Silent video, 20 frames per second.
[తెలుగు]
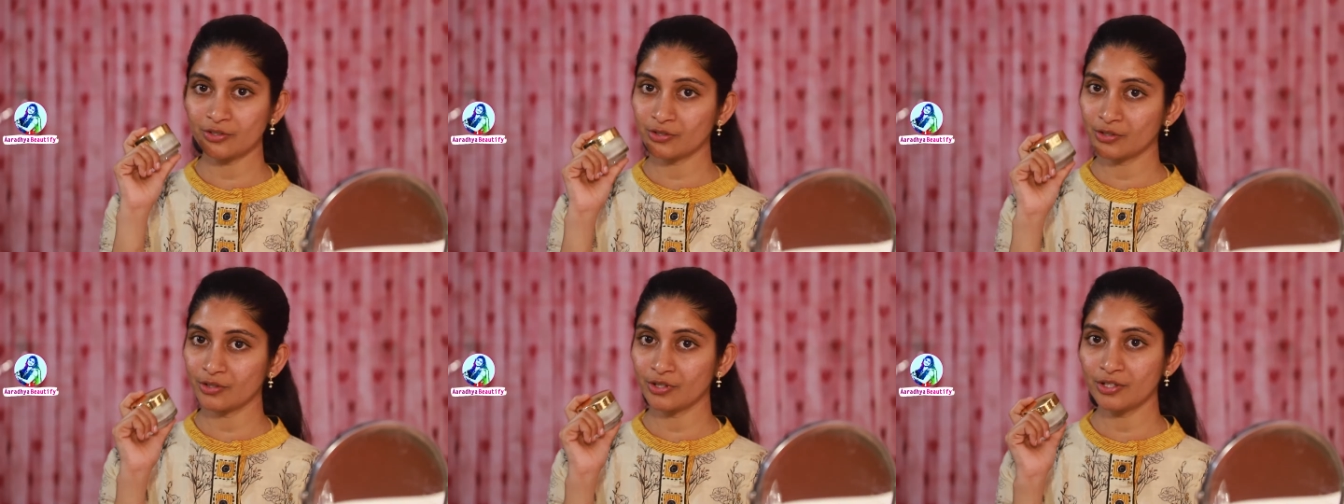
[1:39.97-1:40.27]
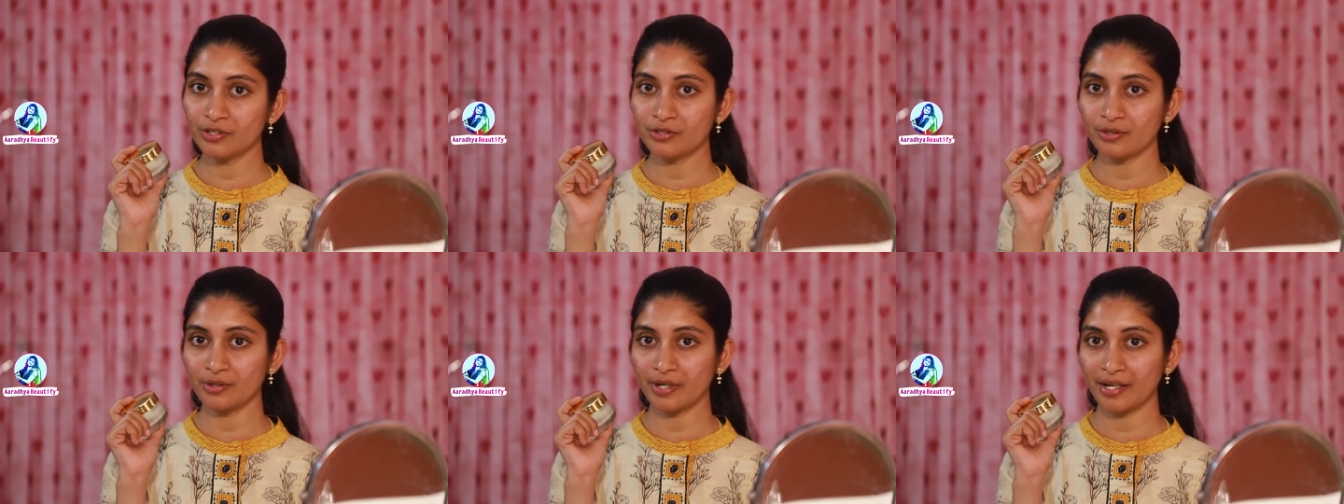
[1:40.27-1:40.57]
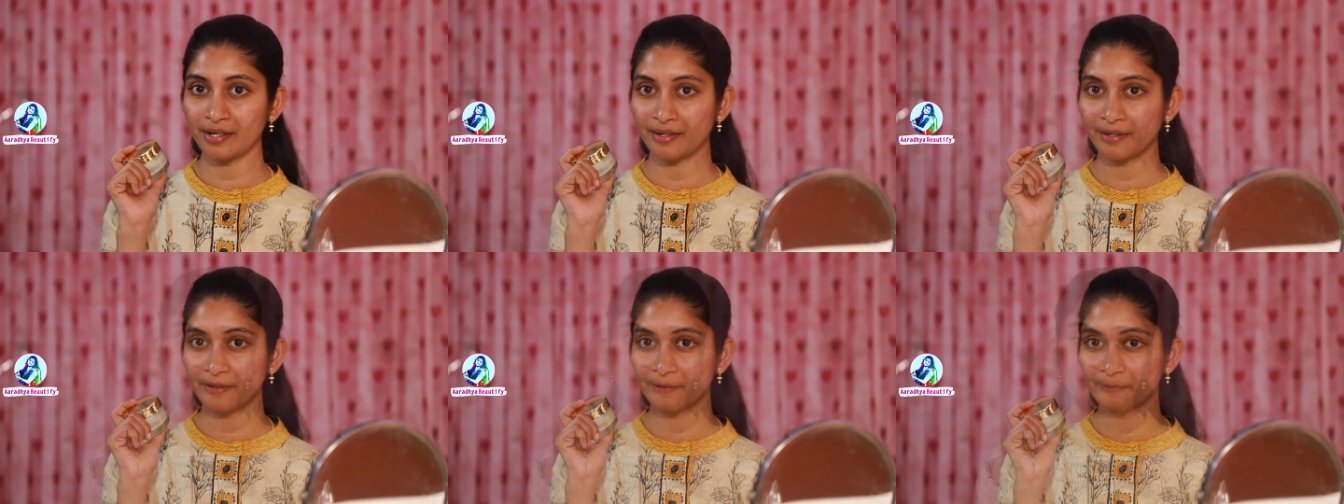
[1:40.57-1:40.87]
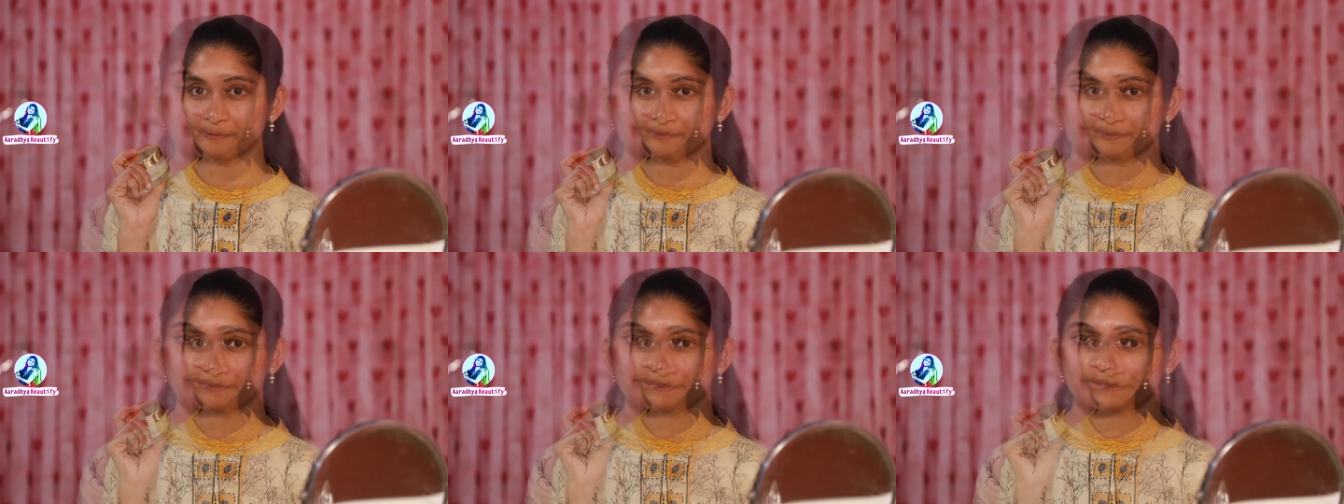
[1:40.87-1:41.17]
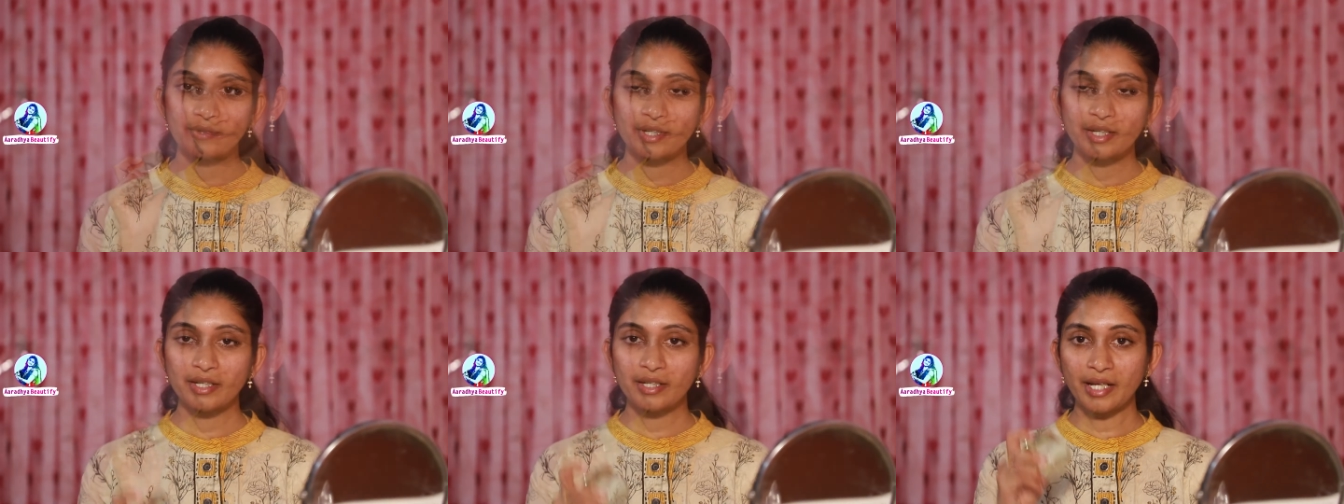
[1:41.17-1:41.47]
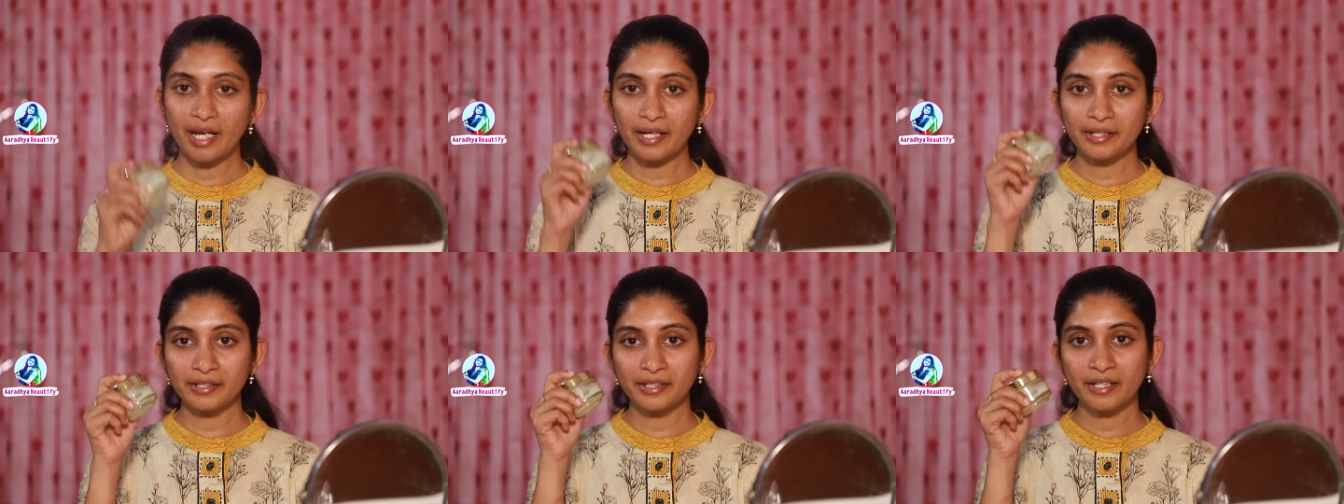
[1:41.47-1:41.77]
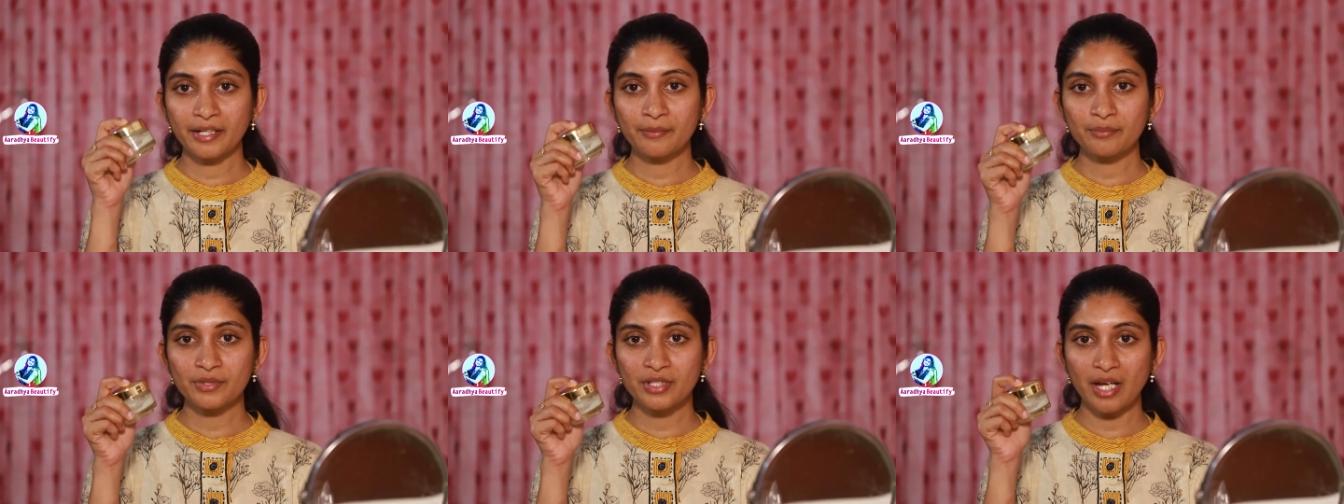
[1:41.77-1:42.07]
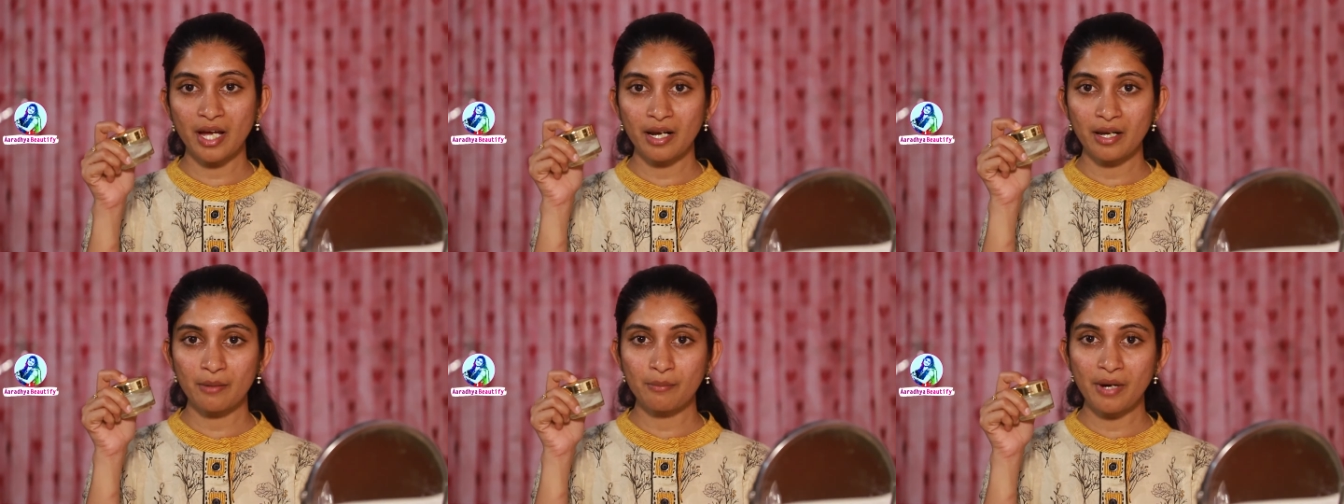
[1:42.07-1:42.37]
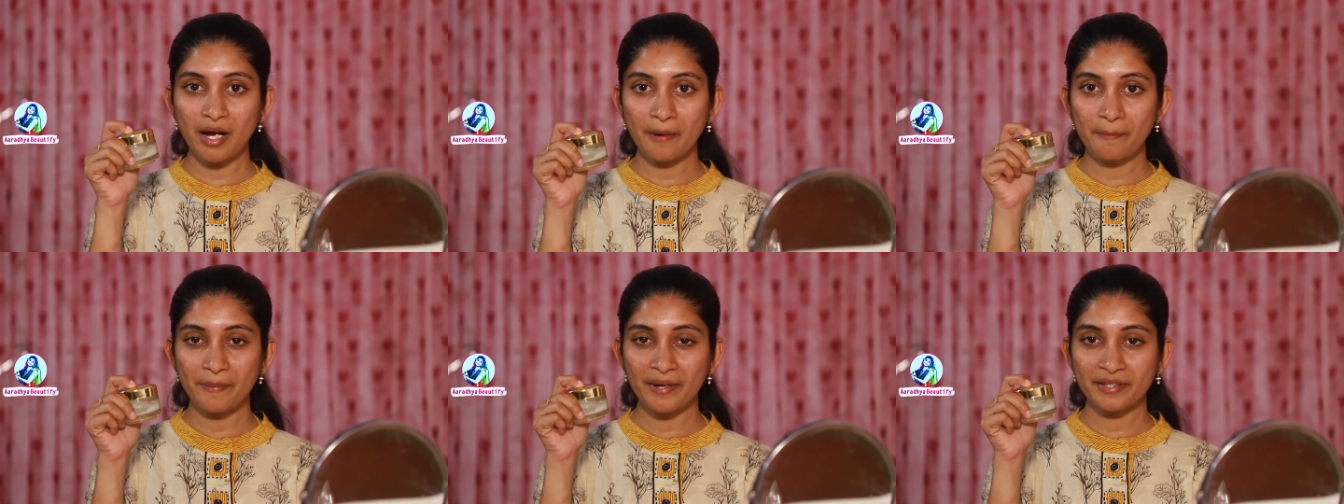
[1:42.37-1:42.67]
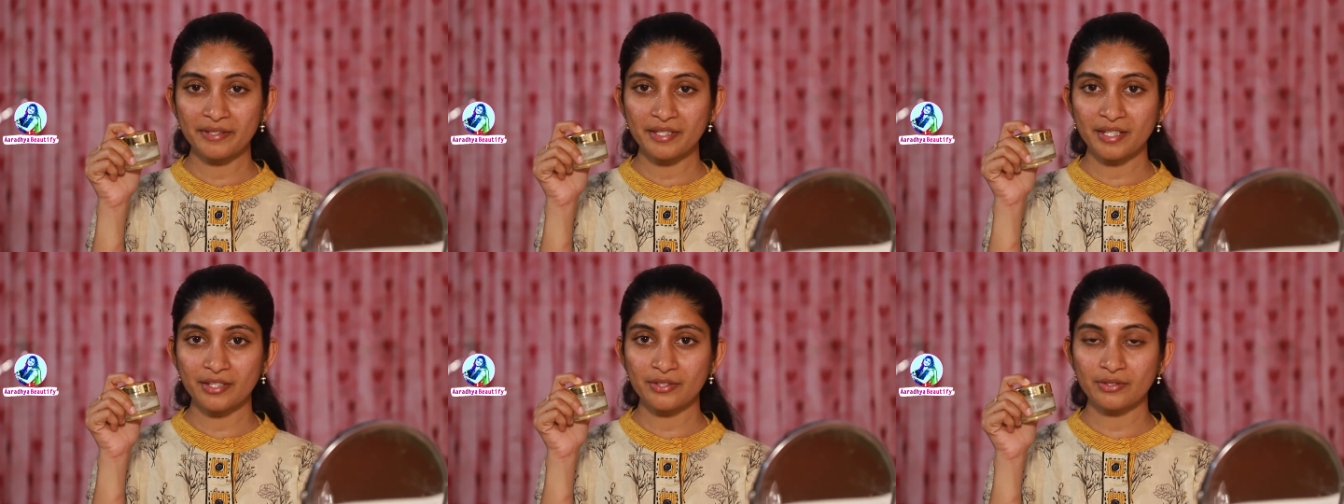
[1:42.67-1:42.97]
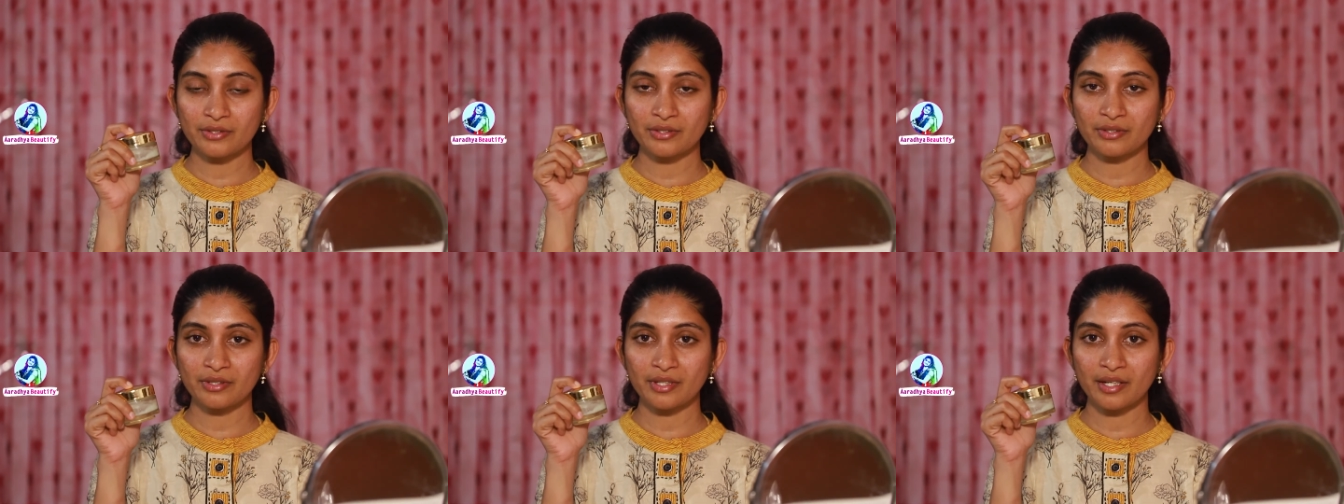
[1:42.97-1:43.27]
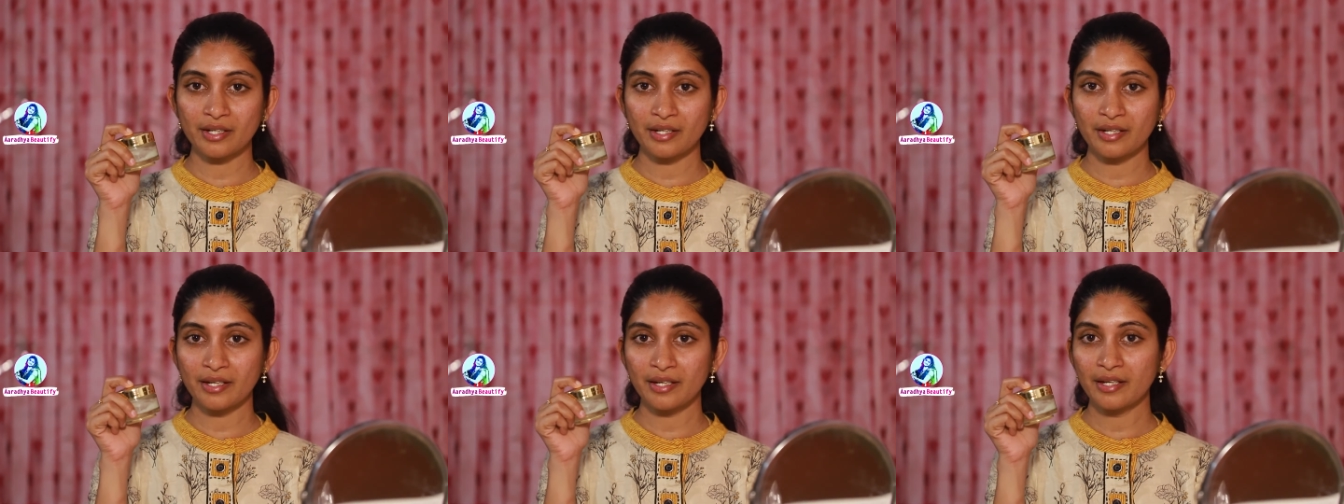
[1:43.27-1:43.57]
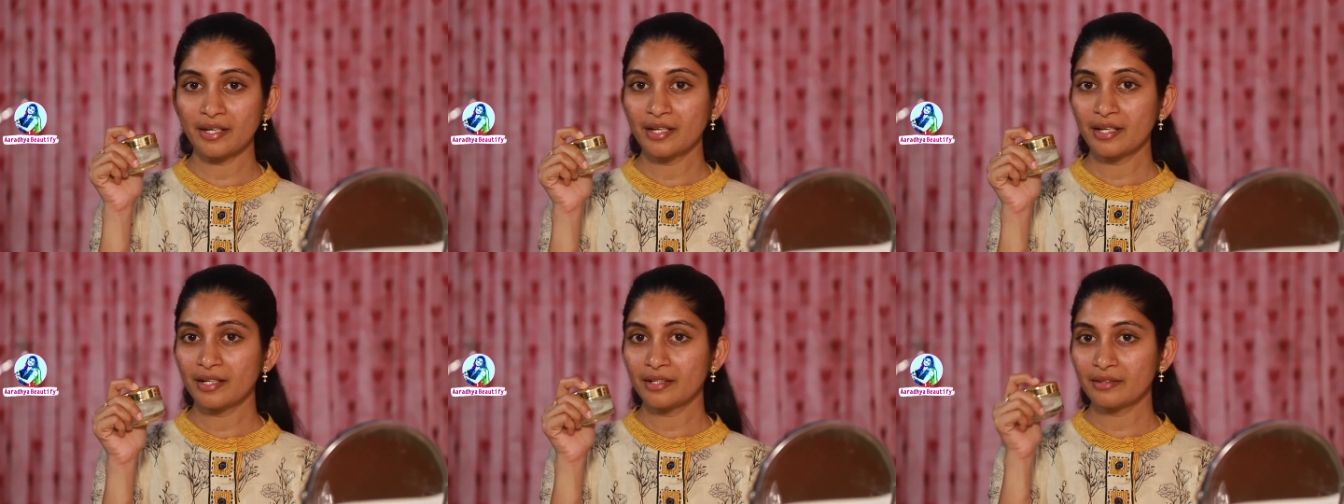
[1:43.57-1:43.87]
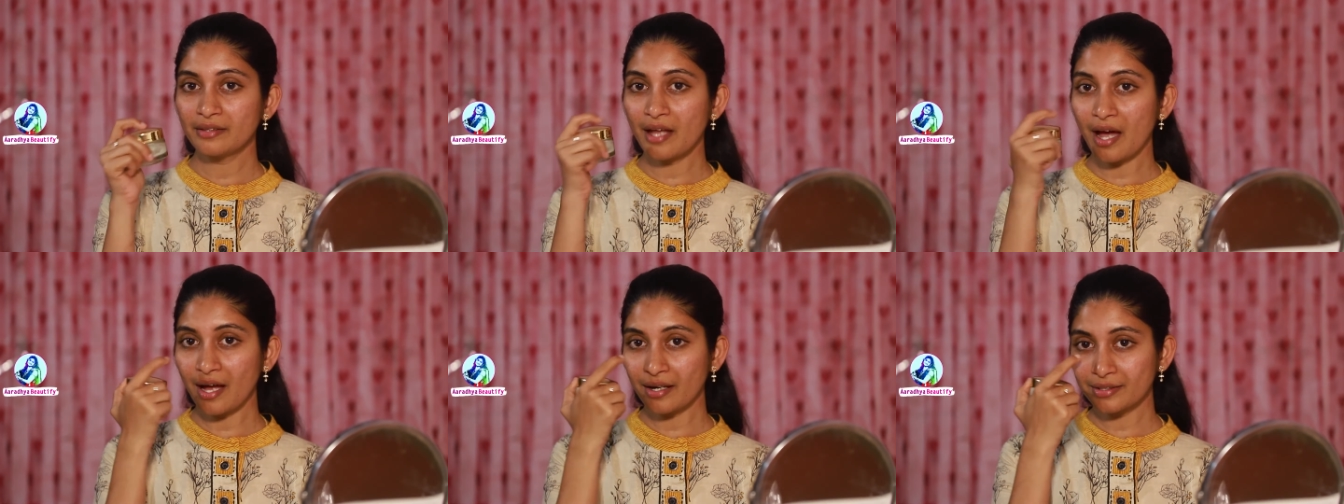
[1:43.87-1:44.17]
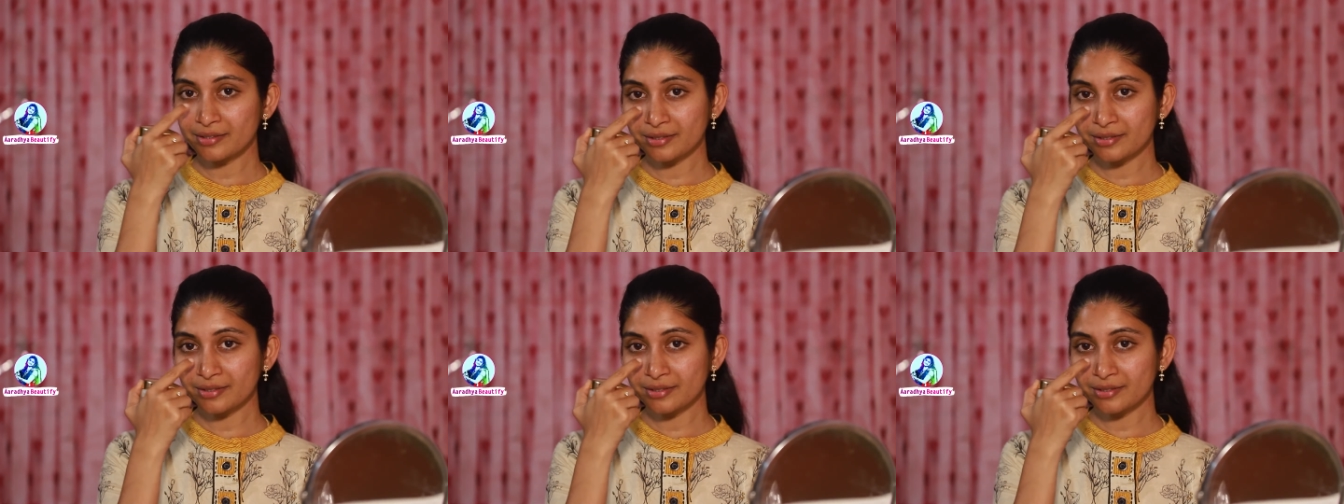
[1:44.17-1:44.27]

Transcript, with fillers: వస్తుంది చూడండి ఈ నైట్ క్రీమ్ చాలా బాగా పనిచేస్తుందండి